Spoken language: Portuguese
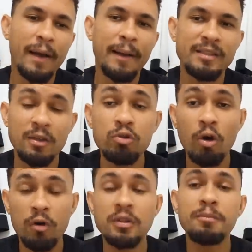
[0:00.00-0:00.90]
É, são
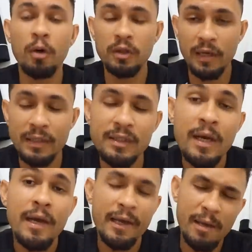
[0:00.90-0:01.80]
jogos importantes
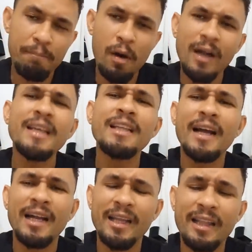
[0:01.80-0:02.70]
e que podem
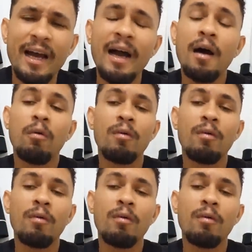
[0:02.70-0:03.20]
decretar